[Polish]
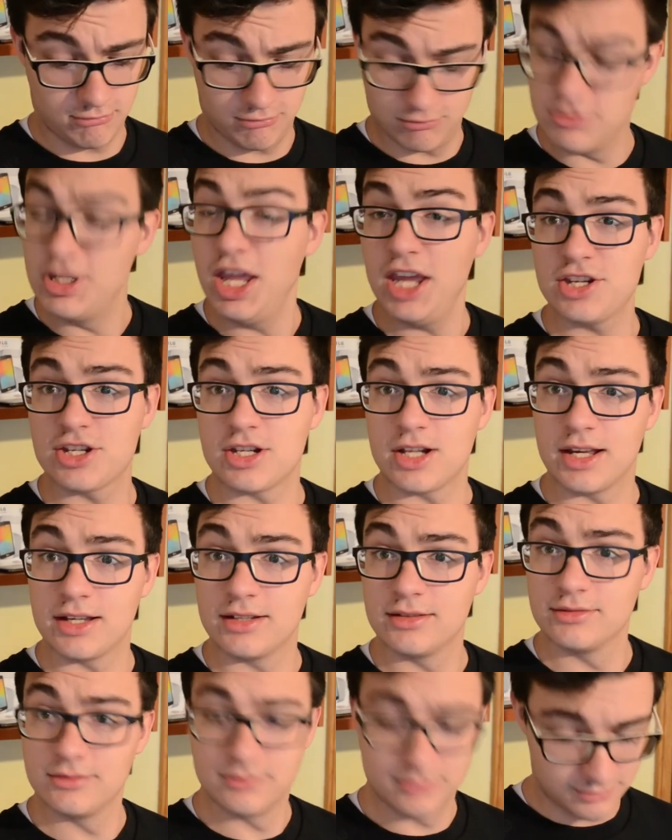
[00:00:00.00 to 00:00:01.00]
Nieźle.
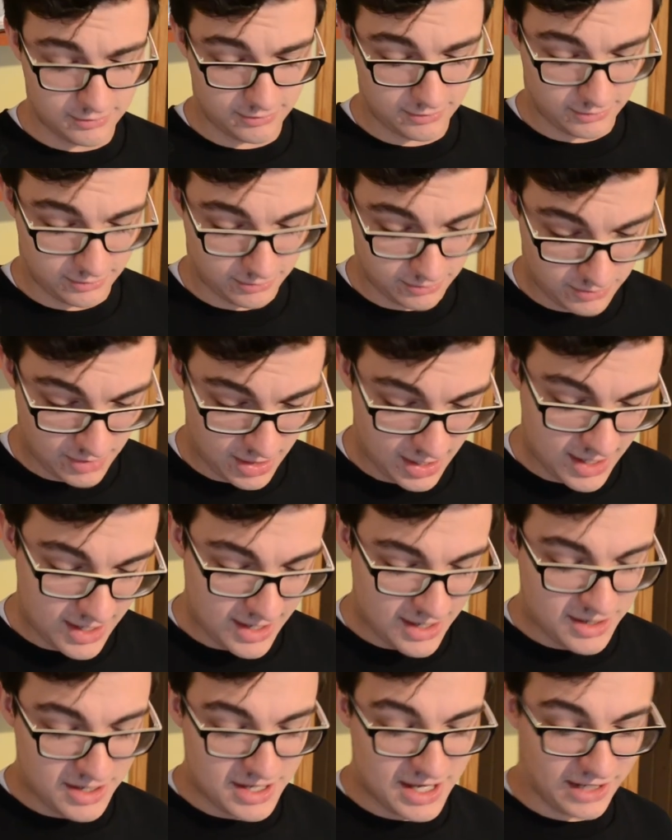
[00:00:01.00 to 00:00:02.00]

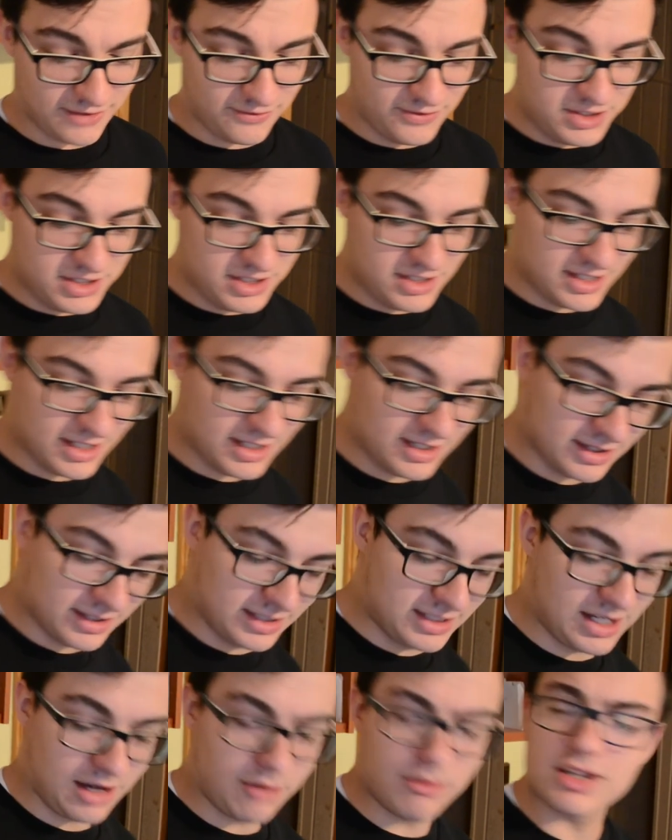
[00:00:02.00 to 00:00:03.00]
Jak widzicie,
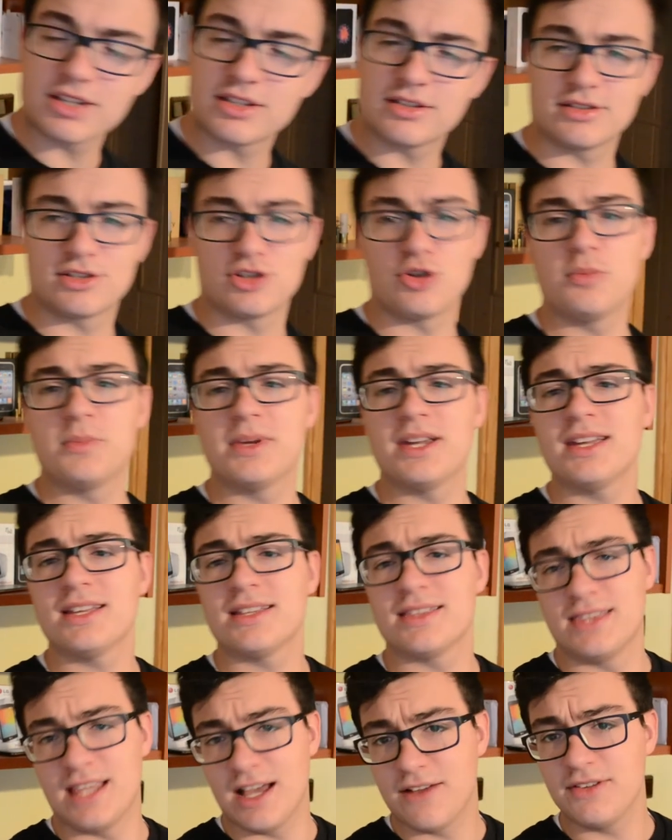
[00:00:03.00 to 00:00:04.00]
działa sobie
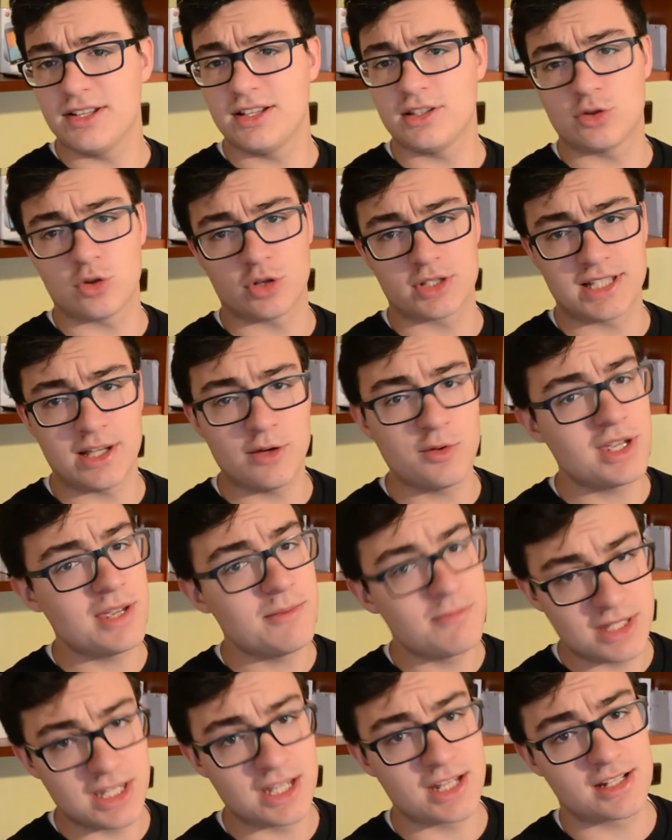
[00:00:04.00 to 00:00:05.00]
nawet to
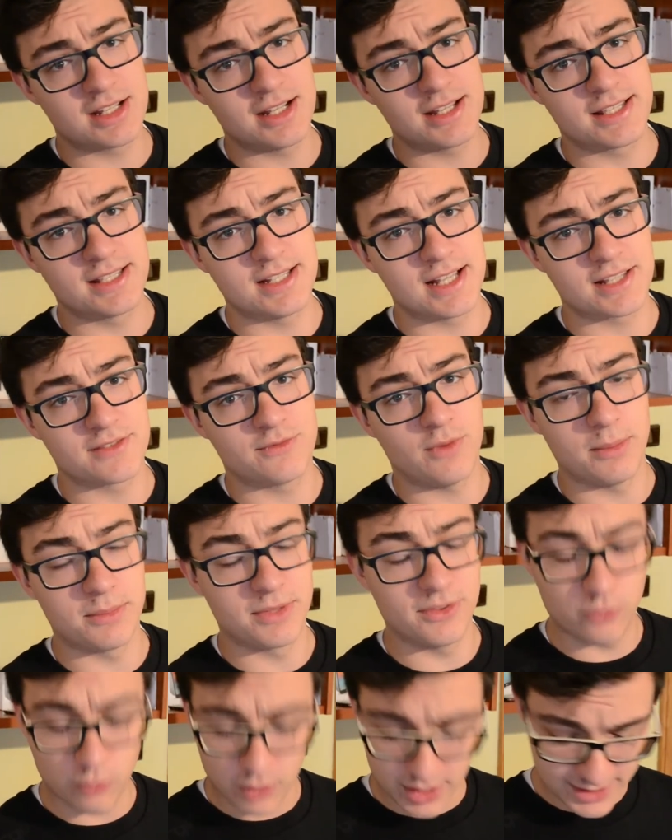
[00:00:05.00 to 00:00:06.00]
całkiem nieźle z
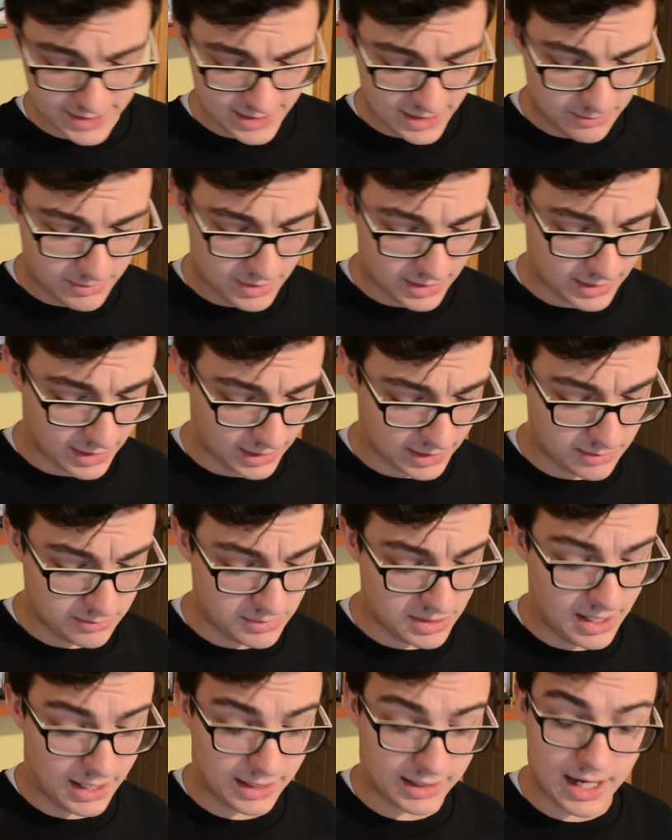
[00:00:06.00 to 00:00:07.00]
nazwami własnymi,
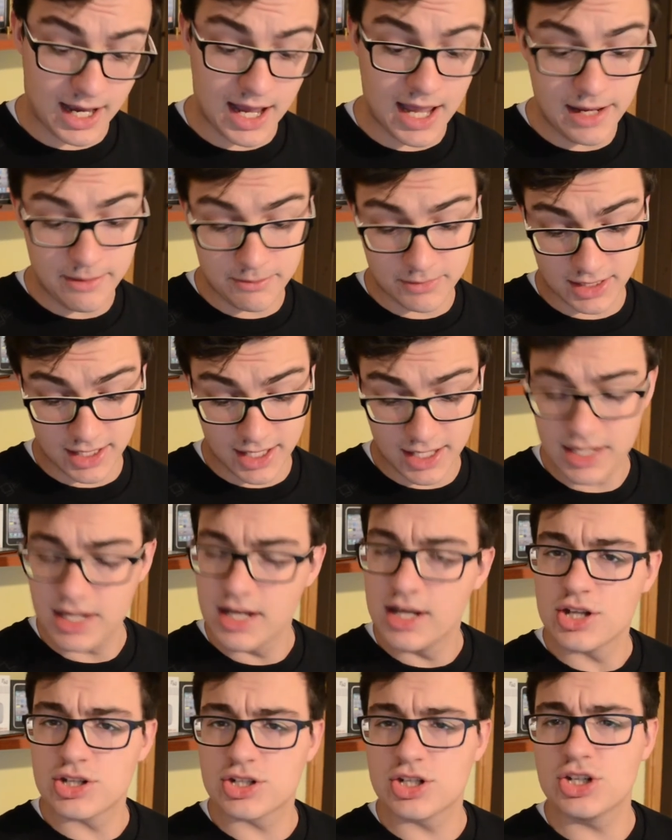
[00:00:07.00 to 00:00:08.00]
takimi jak AMD
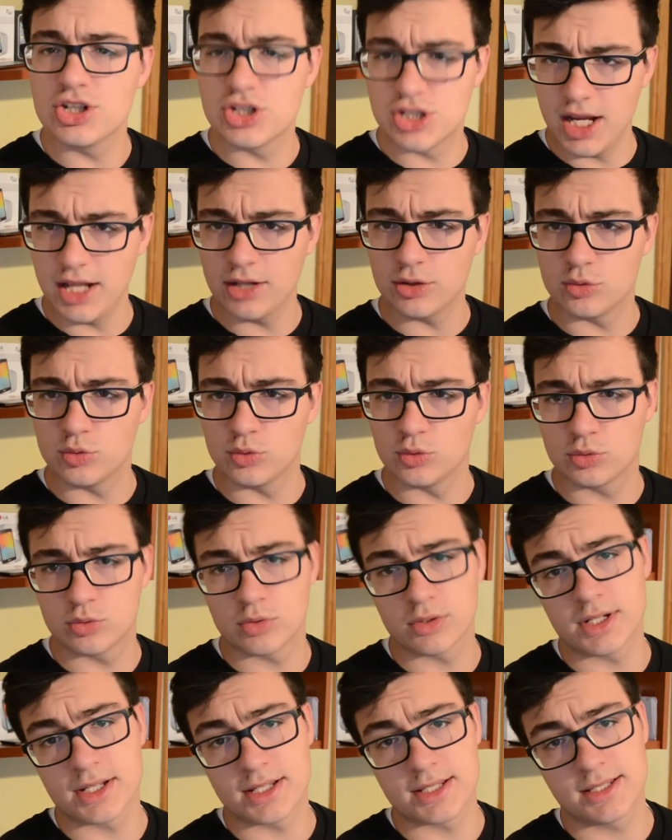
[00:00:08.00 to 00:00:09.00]
czy Gentoo,
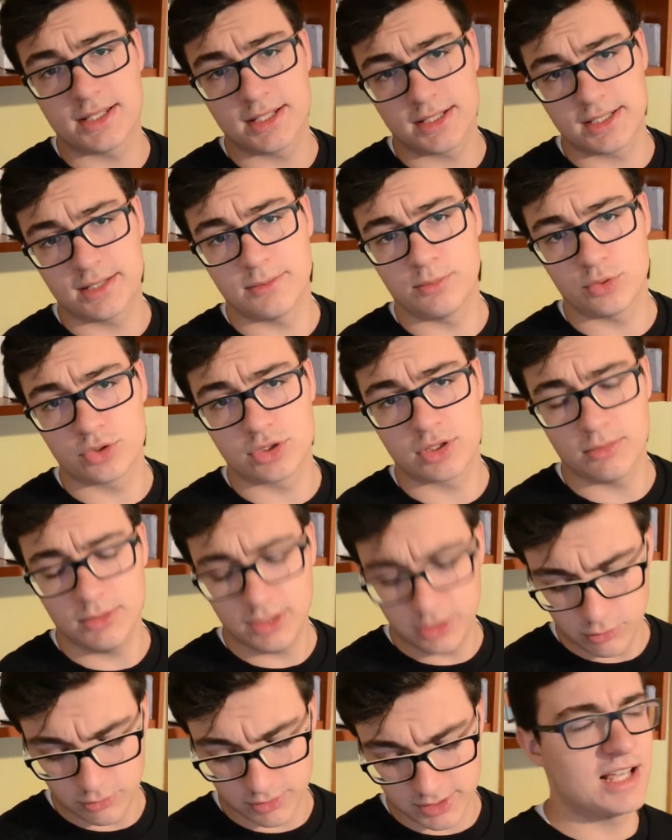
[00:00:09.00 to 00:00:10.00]
który jest dystrybucją
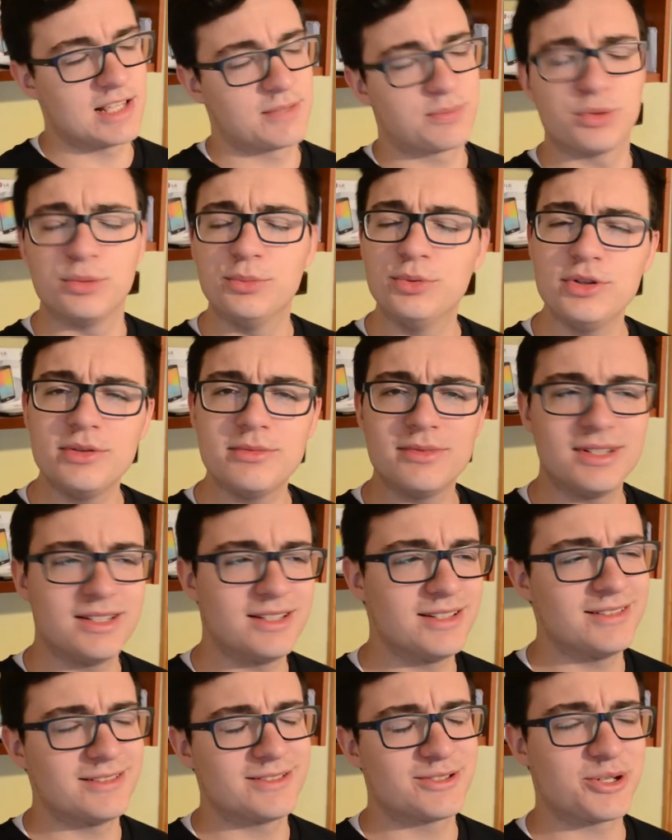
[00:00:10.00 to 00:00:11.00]
Linux. A
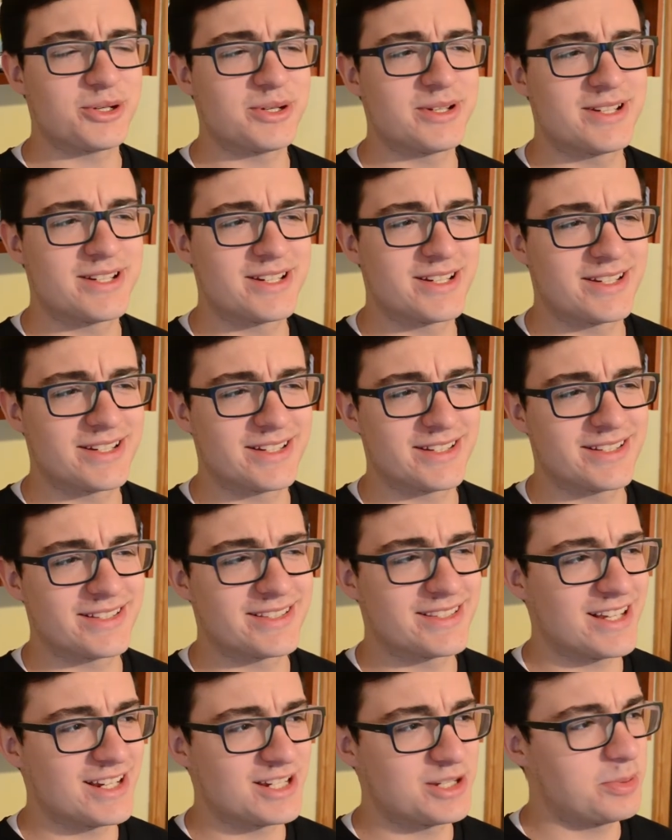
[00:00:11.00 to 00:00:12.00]
spróbujmy coś
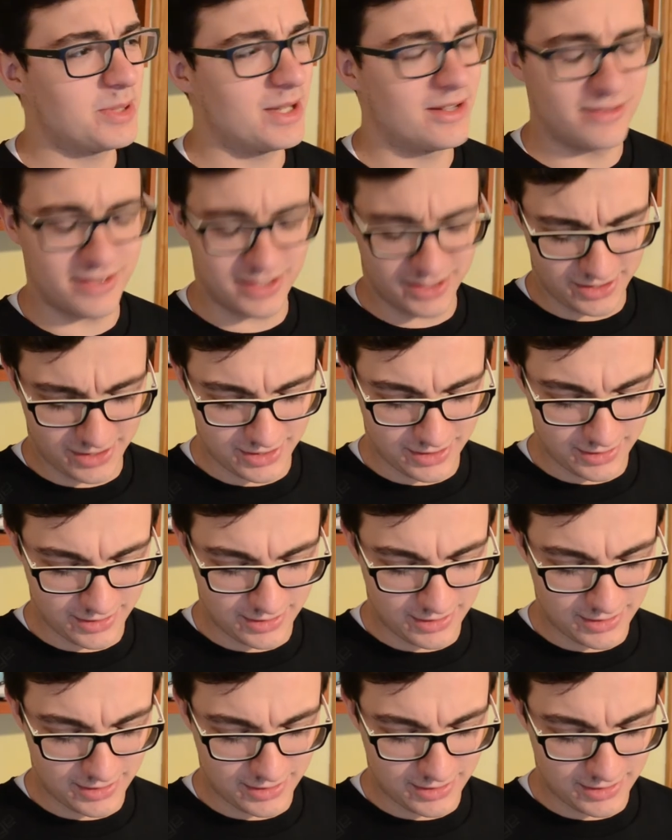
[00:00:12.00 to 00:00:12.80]
zaśpiewać.